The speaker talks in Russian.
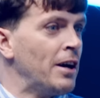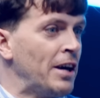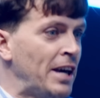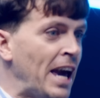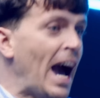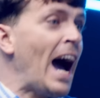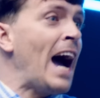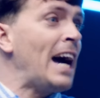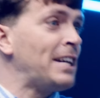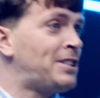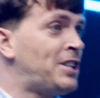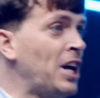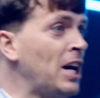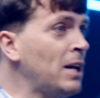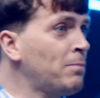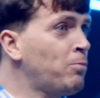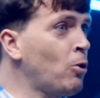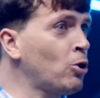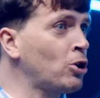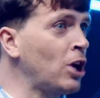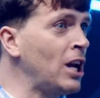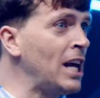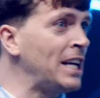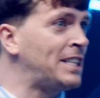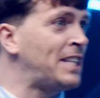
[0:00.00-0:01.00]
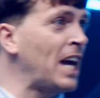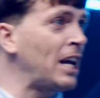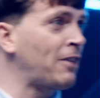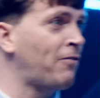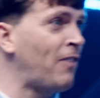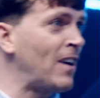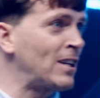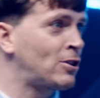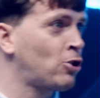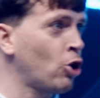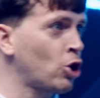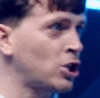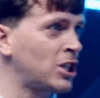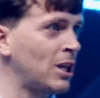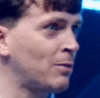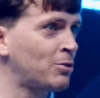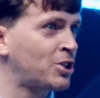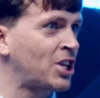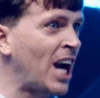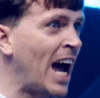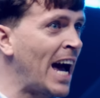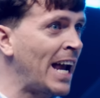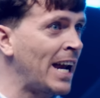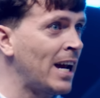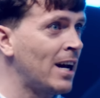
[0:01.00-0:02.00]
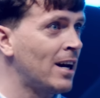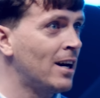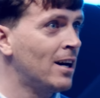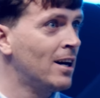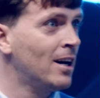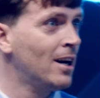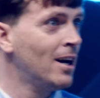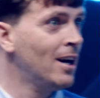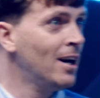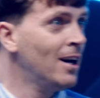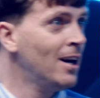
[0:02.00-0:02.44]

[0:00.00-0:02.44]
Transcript: Я один буду лететь в воздушном шаре!